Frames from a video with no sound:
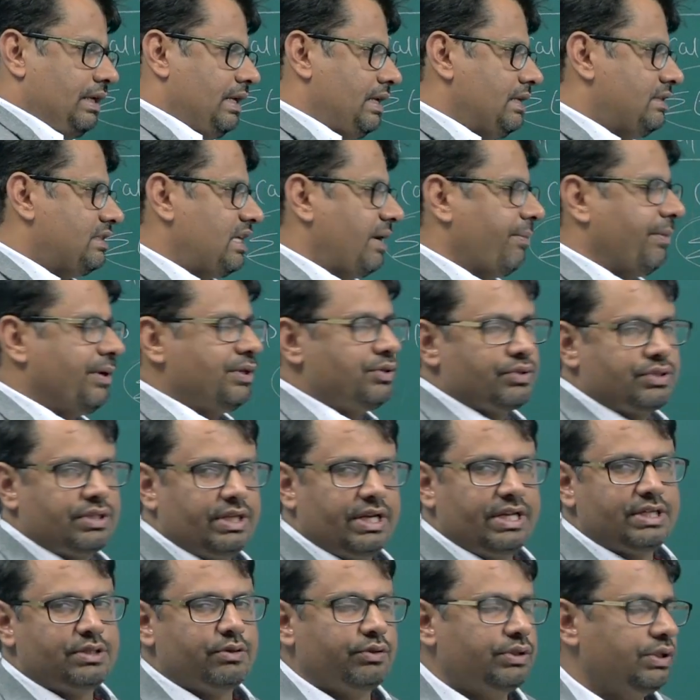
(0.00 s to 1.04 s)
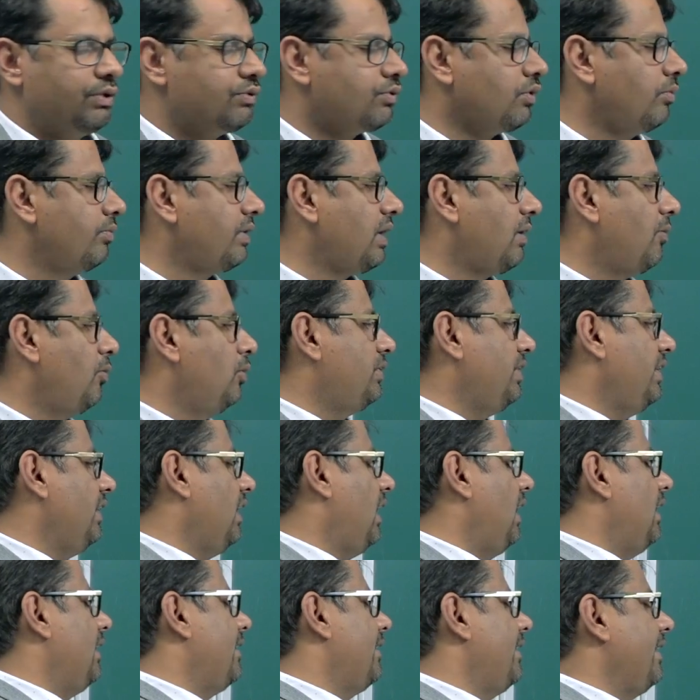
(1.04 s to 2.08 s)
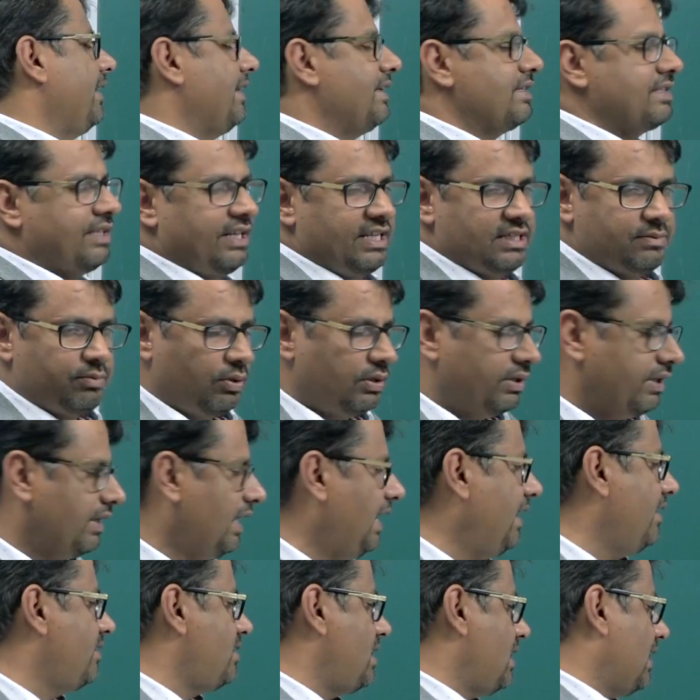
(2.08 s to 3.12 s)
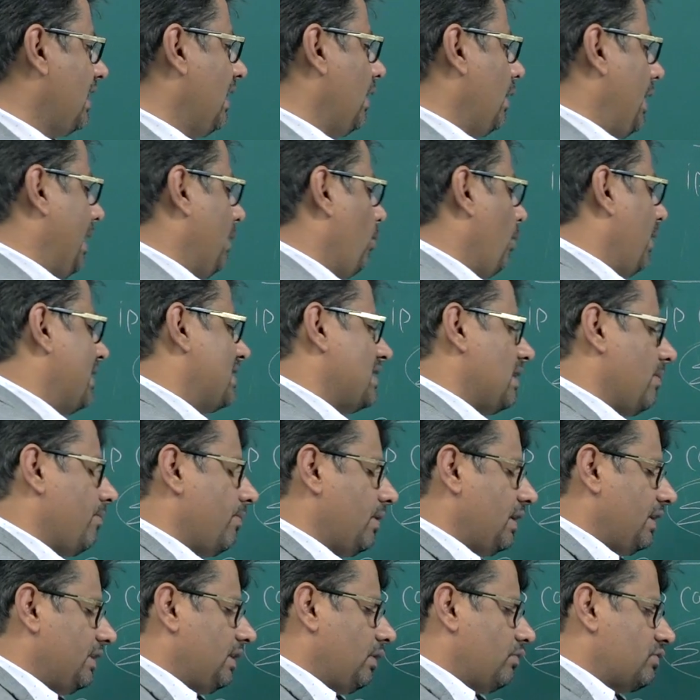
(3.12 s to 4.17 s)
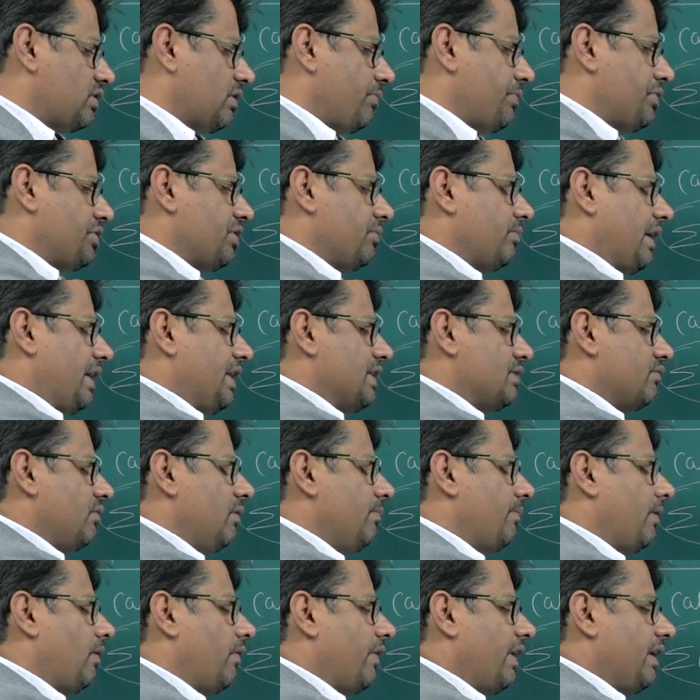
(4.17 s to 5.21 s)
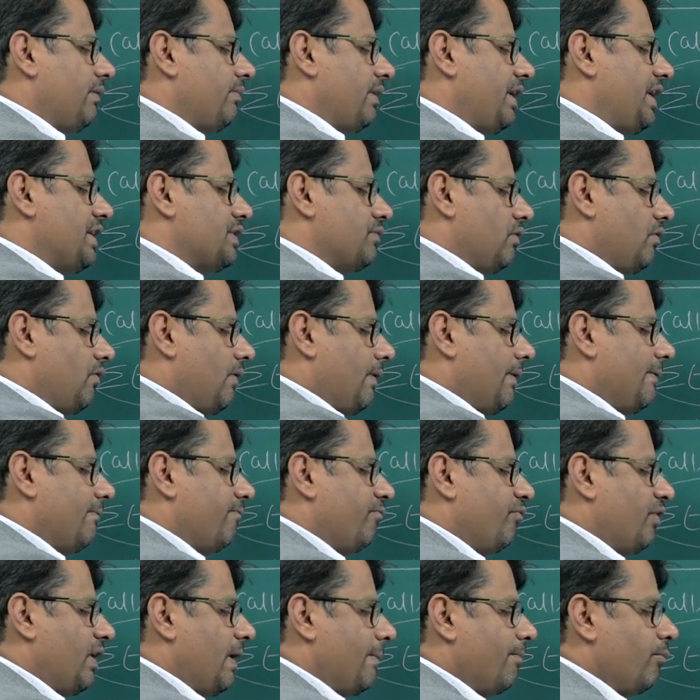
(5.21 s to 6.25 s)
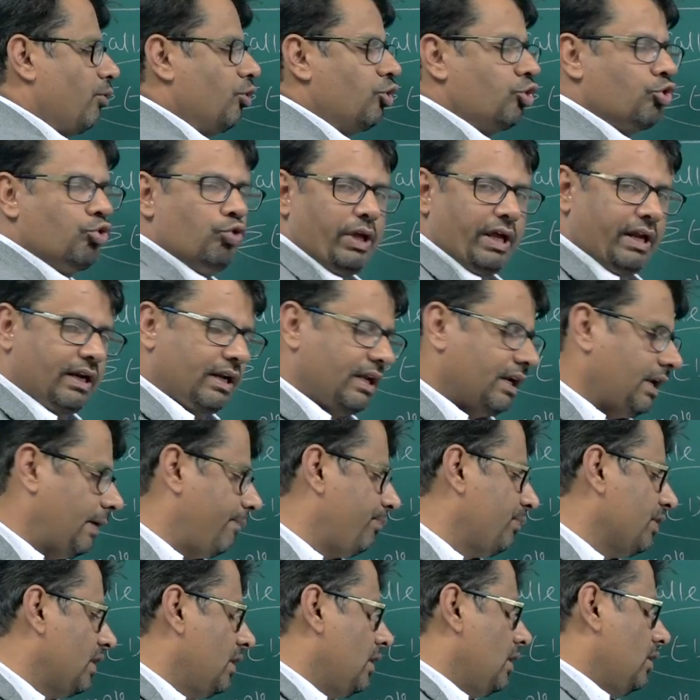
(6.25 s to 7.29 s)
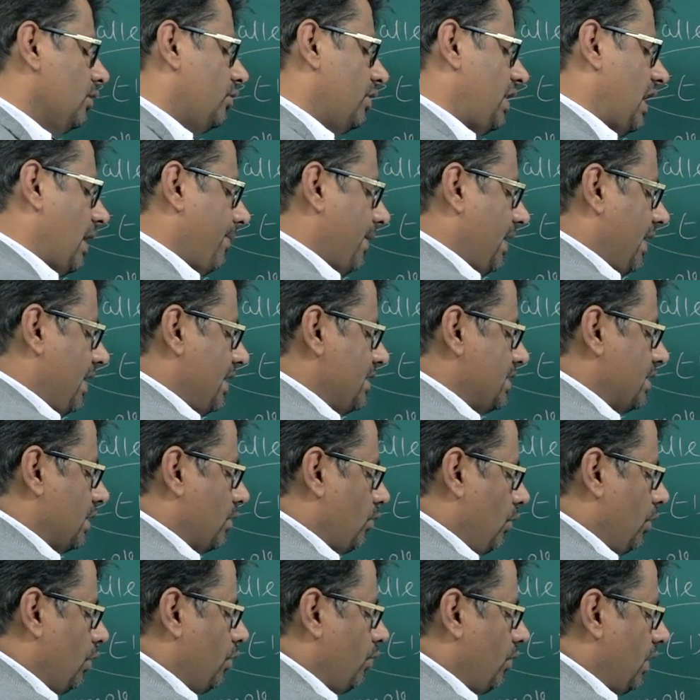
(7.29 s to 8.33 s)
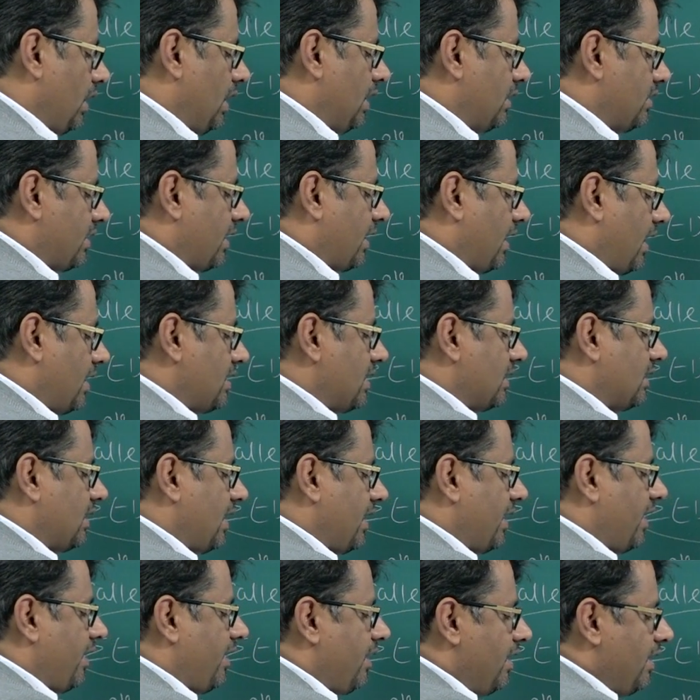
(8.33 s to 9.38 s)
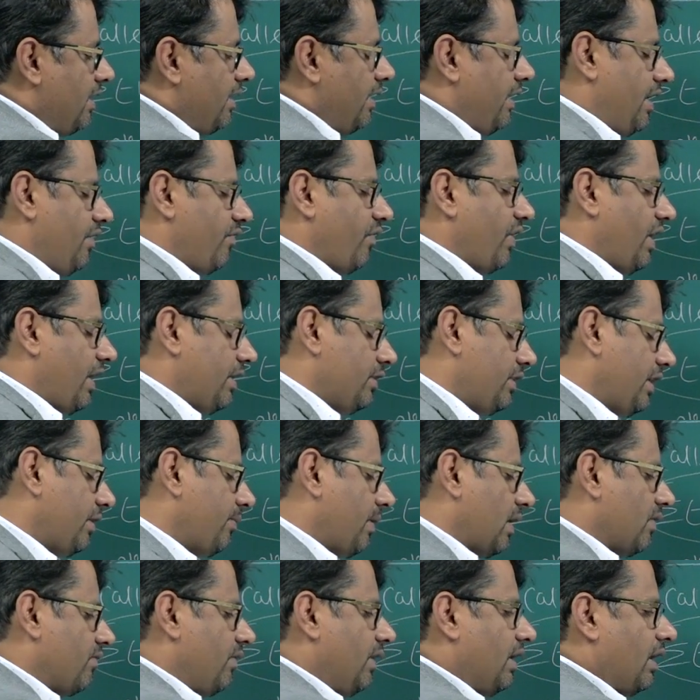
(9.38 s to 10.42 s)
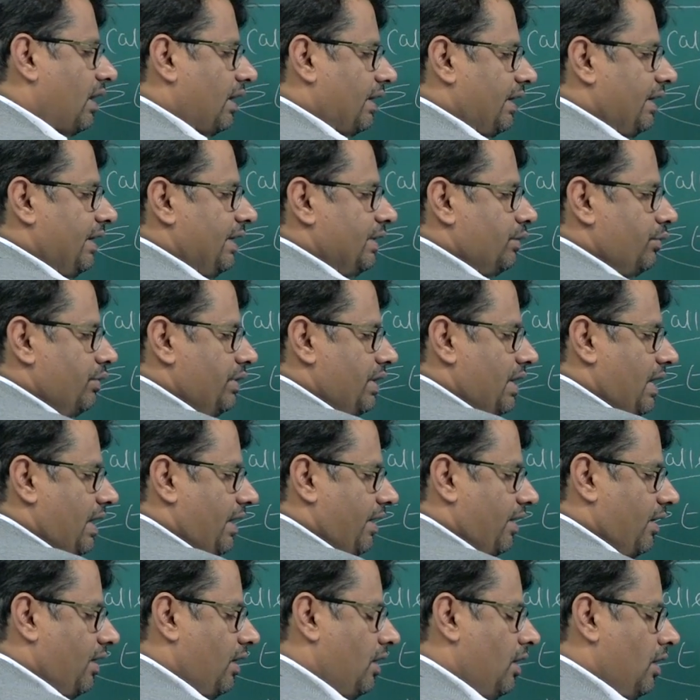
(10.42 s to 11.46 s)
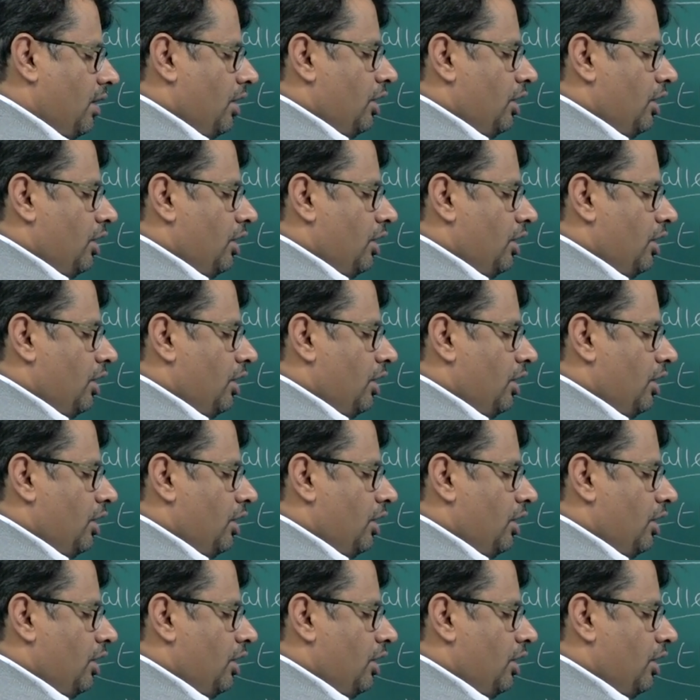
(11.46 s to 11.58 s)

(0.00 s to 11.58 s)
इस टाइप की जो सीरीज होती है उसको हम क्या बोलते हैं अल्टरनेटिंग सीरीज बोलते हैं राइट जैसे एक और एग्जांपल लेता हूँ समेशन माइनस वन पावर एन माइनस वन वन अपॉन रूट एन है ना तो यहाँ पे एन इज इक्वल टू वन से कहा जाता है ये इन्फानेट तो एक बार वन रखेंगे तो ये आएगा